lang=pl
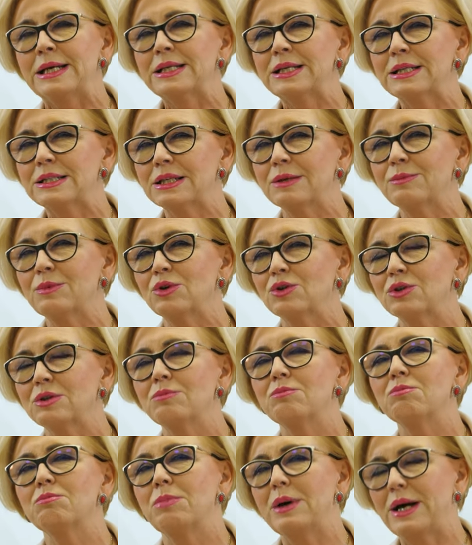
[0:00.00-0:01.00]
Jestem o
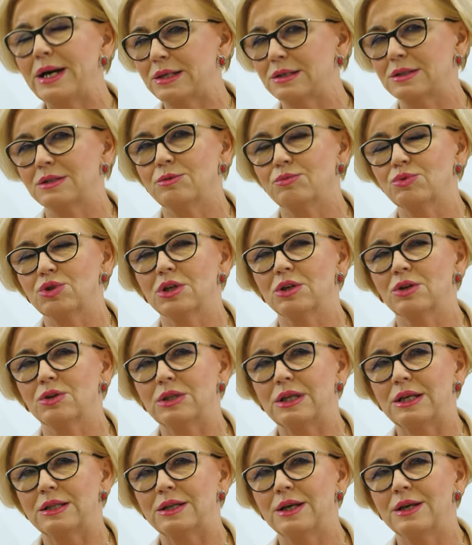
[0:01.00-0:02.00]
tym bardzo
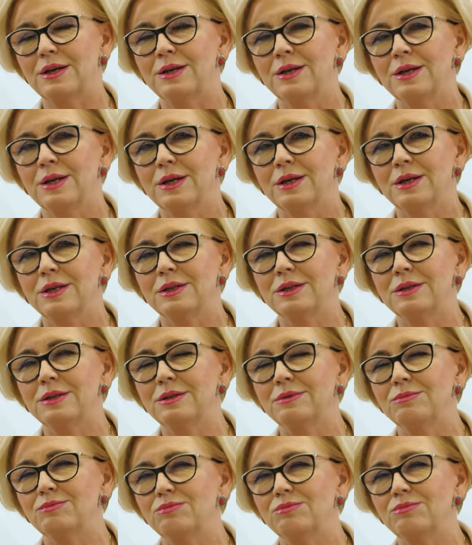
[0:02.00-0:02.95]
przekonana i